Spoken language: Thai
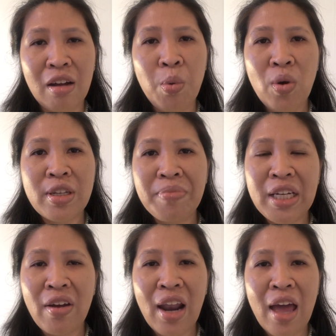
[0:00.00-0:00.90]
พวกทำเงิ
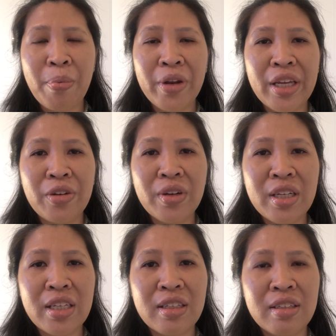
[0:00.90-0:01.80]
นออนไลน์พอดีธุร
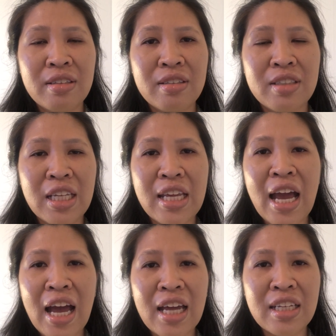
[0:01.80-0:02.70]
กิจที่
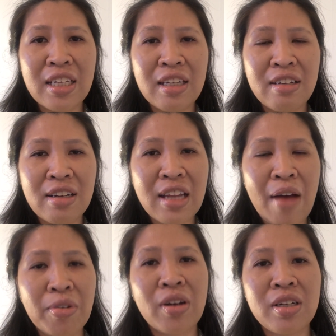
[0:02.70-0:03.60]
ห้าที่เลือก
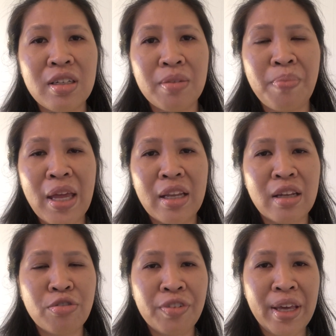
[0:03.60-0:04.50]
ทำก็คือเป็น
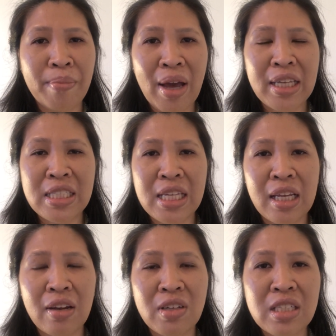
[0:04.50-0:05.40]
affiliate marketing
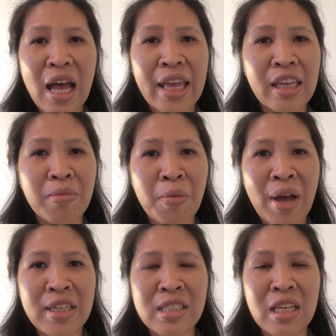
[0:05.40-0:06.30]
แล้วก็ใช้ email
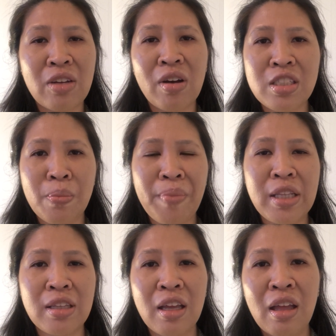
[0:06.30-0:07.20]
marketing แล้วก็จะเป็น
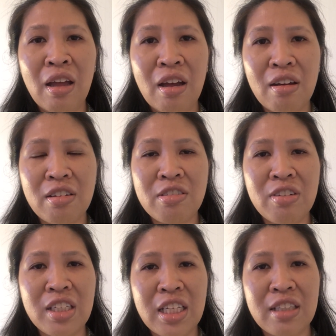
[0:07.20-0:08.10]
ธุร
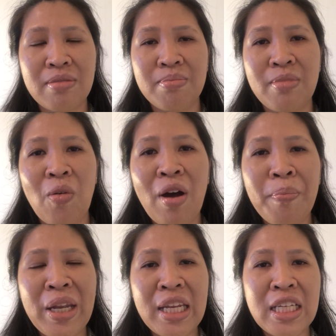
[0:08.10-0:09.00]
กิจแบบว่า
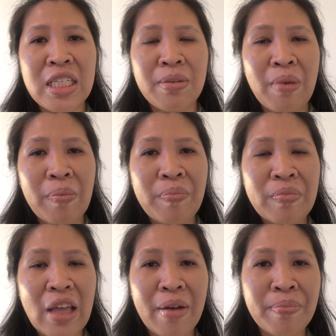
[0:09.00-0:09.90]
เป็น niche แบบ
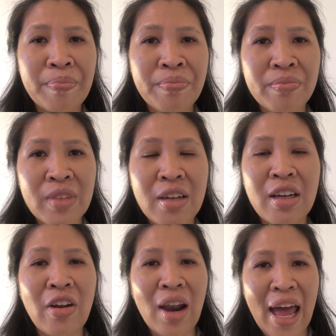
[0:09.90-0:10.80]
ทำเงิ
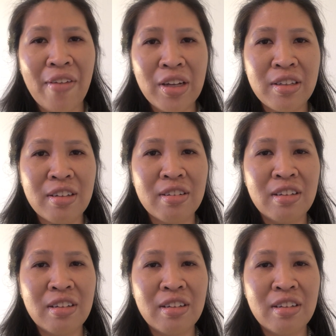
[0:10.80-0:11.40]
นออนไลน์บ้างเถอะ